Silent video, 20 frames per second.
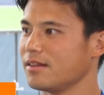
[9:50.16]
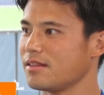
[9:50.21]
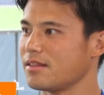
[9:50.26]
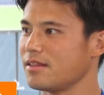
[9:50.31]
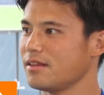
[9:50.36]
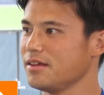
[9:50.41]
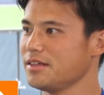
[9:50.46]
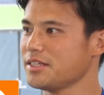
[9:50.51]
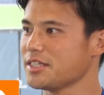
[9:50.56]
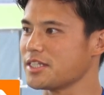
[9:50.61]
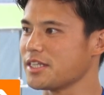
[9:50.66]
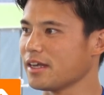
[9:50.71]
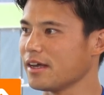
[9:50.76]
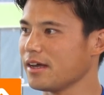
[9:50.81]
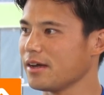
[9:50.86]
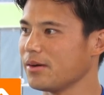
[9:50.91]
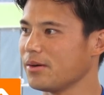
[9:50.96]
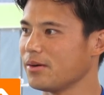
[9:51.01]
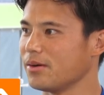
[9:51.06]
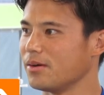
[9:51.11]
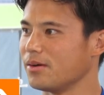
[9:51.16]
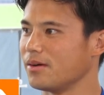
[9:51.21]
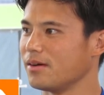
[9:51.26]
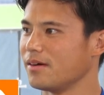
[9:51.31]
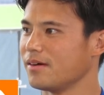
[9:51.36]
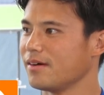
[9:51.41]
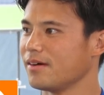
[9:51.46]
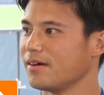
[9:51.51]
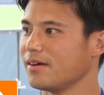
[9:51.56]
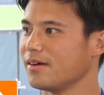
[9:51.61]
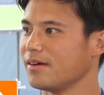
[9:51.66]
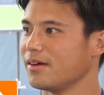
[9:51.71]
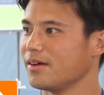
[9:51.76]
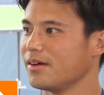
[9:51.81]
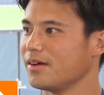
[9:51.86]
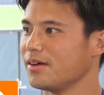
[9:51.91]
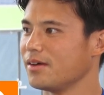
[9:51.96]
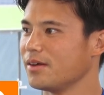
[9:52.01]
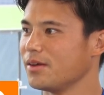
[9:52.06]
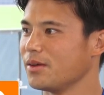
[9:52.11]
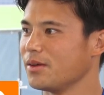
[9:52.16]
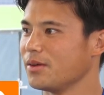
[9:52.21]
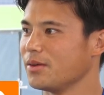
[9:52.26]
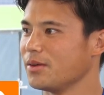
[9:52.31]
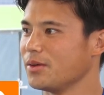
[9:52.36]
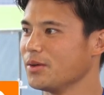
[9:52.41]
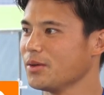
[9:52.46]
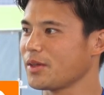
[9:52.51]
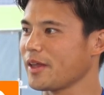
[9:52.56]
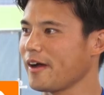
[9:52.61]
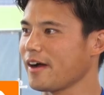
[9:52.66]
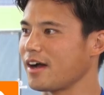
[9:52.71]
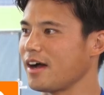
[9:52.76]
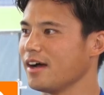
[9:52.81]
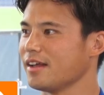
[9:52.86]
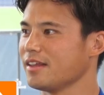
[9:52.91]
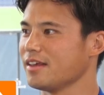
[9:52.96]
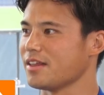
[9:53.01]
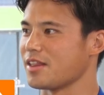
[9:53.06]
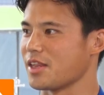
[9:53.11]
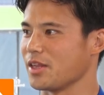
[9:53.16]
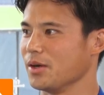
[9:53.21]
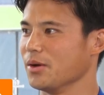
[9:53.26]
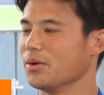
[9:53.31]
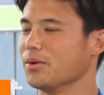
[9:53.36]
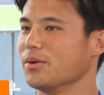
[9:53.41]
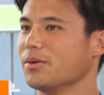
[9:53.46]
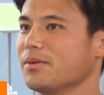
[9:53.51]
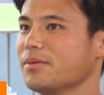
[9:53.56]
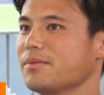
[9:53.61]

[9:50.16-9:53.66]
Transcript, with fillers: 人生を豊かにしよう。